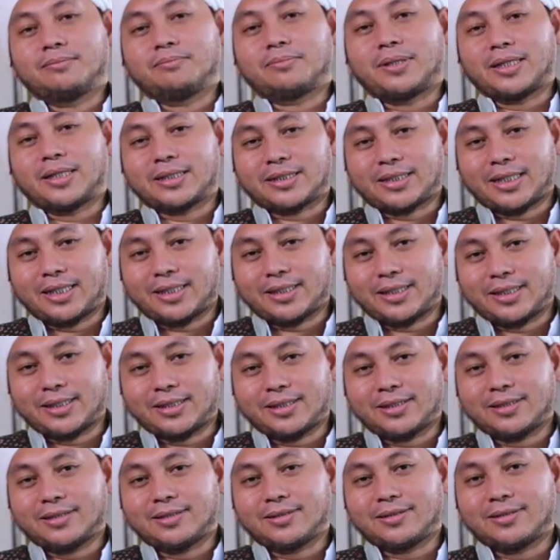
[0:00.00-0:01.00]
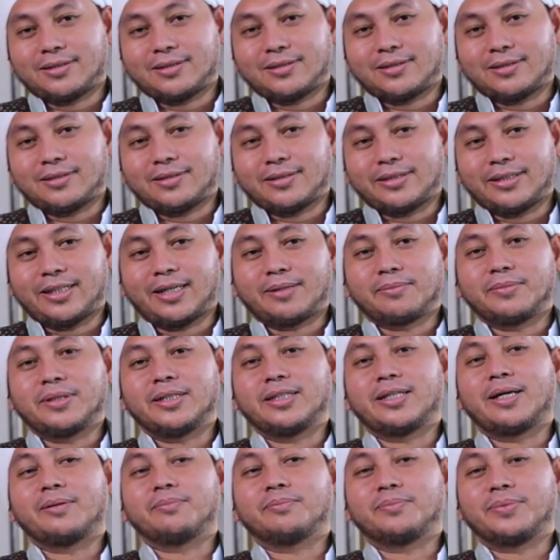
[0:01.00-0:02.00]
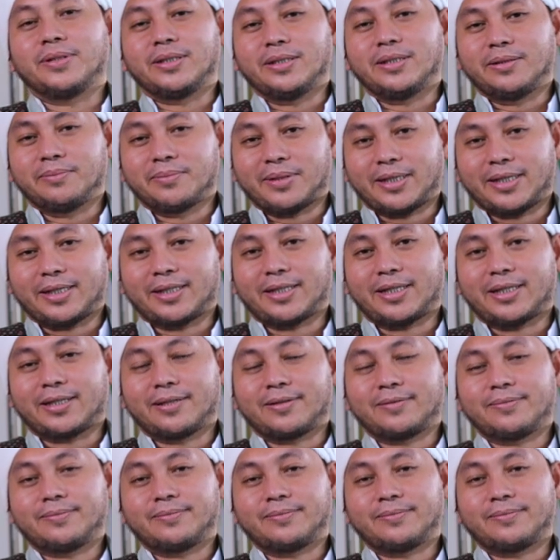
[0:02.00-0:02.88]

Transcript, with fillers: pasangan yang mendampingi mereka.